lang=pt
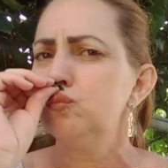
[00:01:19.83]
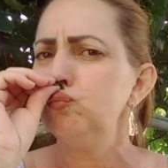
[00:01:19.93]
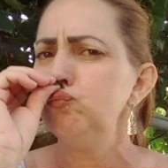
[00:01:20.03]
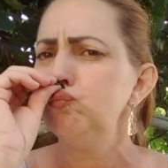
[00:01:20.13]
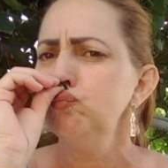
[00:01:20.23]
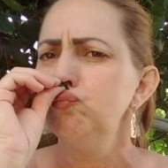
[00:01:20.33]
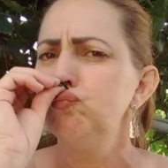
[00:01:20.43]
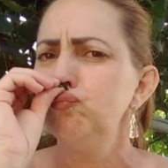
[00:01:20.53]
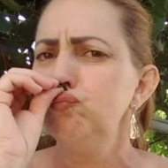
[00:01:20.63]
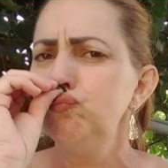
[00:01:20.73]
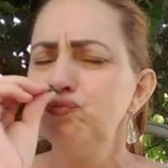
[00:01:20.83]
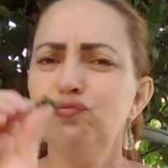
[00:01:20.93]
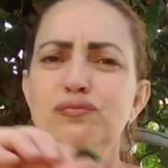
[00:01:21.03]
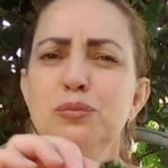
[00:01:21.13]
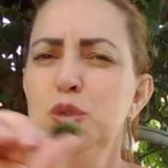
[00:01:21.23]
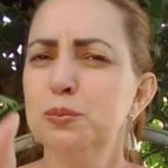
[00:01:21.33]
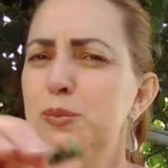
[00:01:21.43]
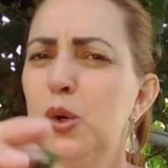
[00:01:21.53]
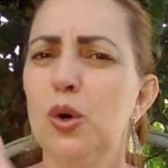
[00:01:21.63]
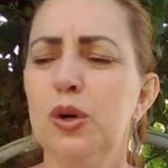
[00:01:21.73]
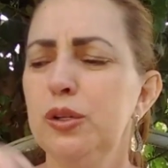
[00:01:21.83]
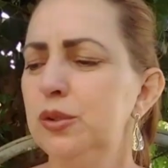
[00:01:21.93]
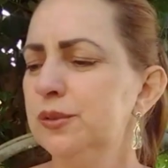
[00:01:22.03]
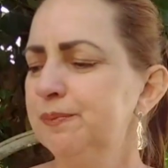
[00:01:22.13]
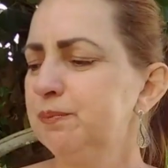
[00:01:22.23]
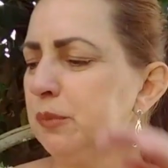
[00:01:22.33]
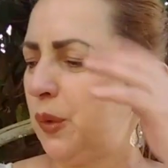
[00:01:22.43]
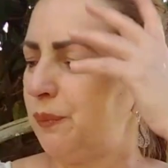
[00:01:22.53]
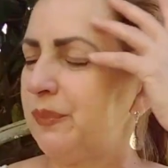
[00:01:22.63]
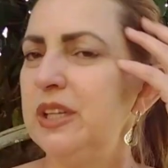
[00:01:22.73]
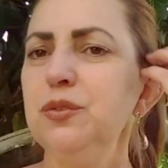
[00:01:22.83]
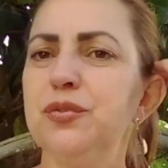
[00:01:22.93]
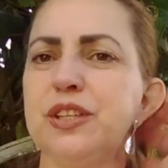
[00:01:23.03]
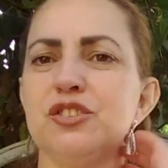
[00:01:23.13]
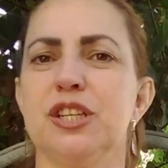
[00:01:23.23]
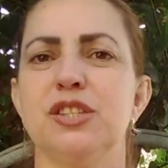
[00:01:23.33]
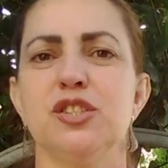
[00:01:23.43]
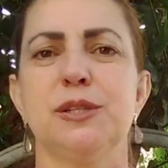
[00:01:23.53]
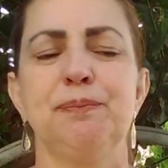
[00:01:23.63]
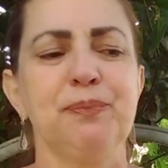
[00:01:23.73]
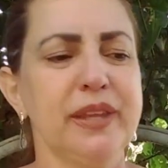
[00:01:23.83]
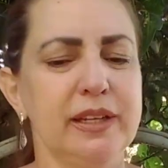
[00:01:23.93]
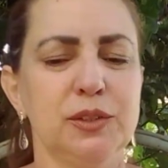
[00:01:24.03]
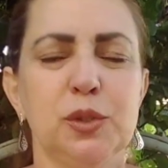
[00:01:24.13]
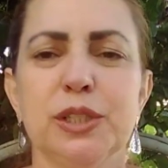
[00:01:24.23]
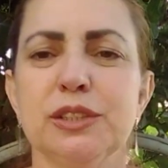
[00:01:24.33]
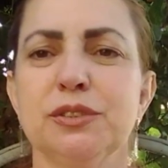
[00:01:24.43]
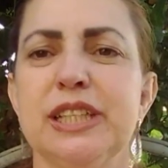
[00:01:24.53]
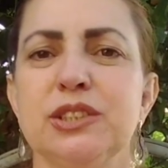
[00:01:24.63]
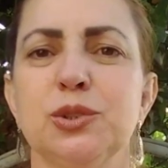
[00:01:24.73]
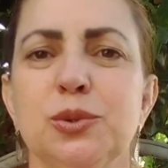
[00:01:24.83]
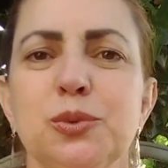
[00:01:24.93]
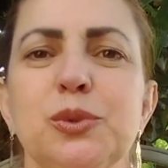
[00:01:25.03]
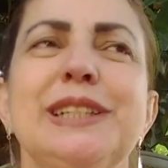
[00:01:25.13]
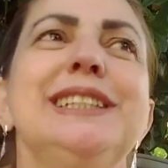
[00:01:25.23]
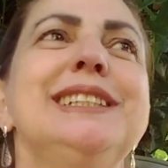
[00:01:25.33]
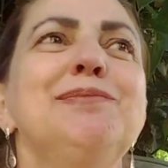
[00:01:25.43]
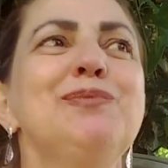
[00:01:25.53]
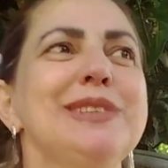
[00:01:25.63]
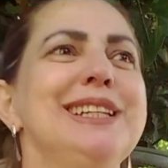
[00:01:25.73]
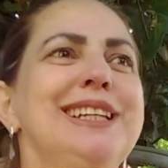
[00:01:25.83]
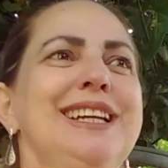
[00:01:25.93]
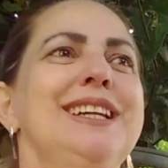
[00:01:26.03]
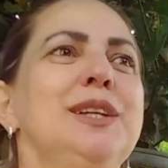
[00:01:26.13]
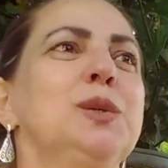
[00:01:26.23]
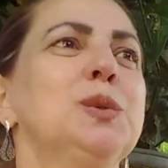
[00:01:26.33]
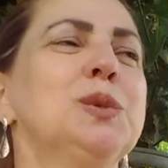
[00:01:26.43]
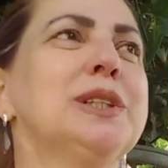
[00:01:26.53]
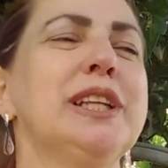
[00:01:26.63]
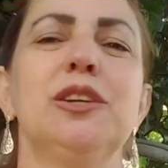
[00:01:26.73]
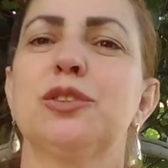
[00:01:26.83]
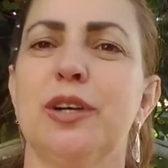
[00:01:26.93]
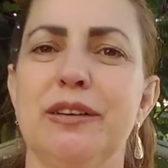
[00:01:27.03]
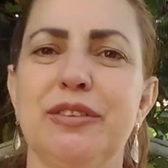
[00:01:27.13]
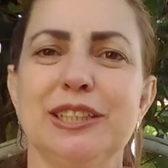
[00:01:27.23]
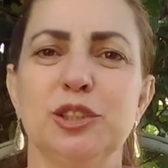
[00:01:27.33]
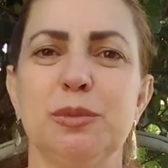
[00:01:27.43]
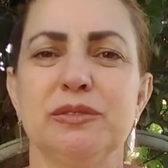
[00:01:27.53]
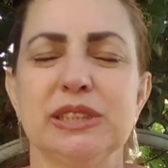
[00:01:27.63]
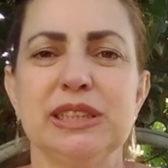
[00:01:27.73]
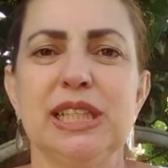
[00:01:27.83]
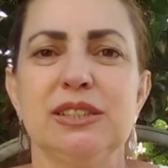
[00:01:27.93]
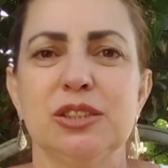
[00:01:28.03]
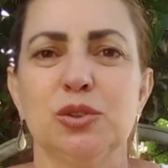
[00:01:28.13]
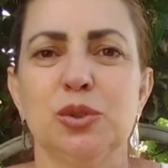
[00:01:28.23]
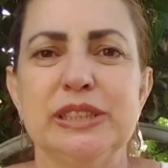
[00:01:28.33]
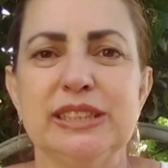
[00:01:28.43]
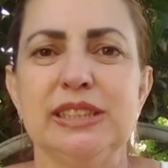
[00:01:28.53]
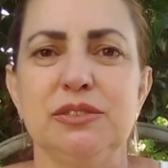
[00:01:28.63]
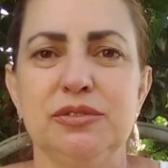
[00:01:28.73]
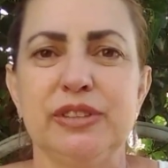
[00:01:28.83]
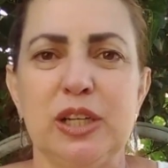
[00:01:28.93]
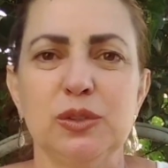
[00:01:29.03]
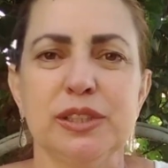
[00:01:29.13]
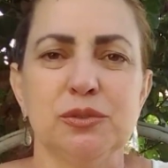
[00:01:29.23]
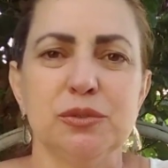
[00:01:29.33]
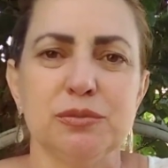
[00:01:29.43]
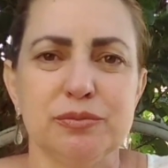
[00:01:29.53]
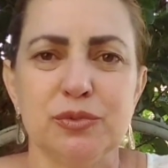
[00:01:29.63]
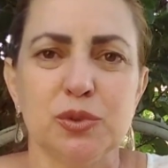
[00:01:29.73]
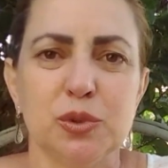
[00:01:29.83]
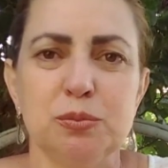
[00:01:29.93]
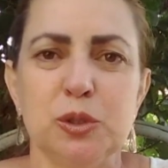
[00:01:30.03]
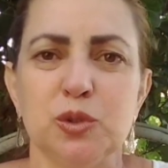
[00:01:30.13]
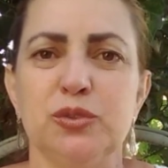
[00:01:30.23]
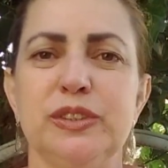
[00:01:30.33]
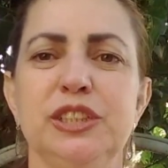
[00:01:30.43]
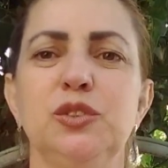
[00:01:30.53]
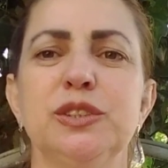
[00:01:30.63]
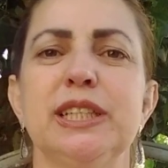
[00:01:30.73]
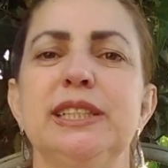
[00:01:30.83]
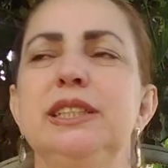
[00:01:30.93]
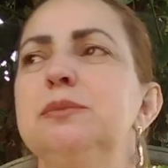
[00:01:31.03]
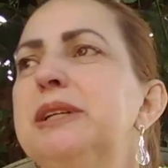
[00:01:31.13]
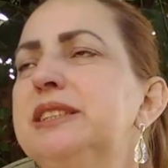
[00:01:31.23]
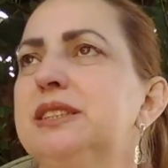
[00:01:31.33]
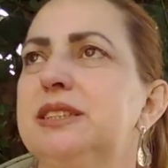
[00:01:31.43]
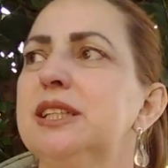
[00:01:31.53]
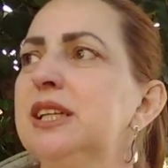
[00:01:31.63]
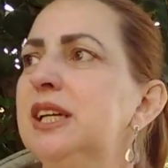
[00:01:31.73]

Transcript: Hum, hum, no molho. Bom, enfim, gente. Trocando de assunto aí. Eu, que nem eu tava falando para vocês, que eu tô assim, falta no, no, com meus vídeos aí, mas